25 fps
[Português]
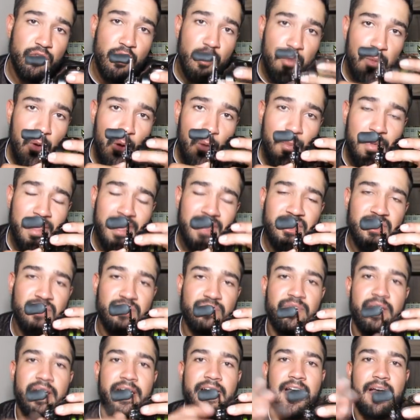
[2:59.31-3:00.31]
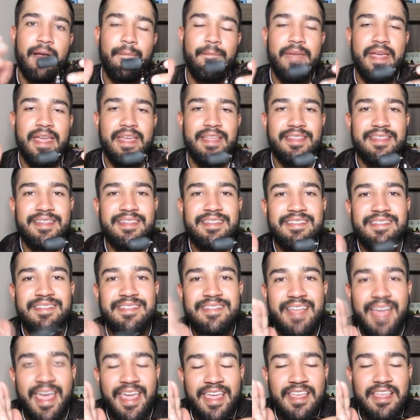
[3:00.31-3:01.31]
normalmente vai caber entre
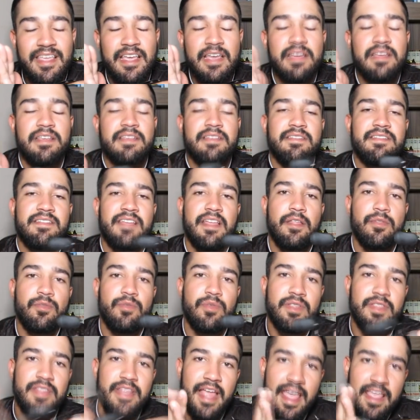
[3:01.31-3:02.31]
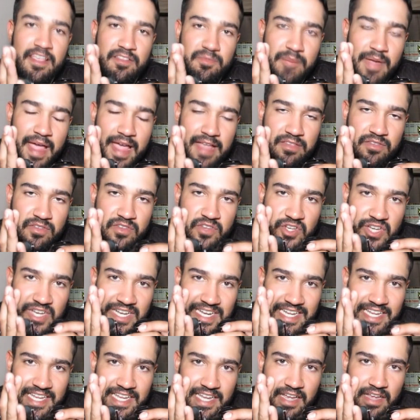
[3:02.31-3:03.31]
100 e 110 metros de
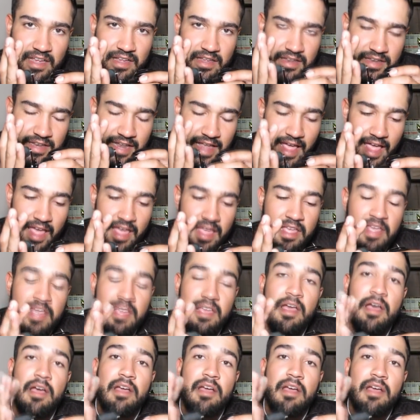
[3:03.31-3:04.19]
linha, né?